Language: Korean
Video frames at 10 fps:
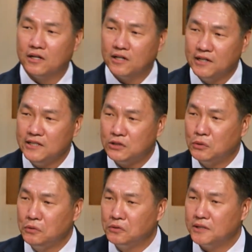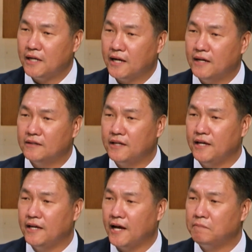그리스도인으로 살아갈
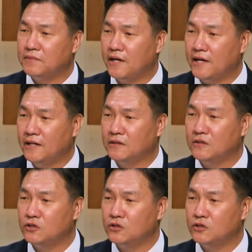때 합당한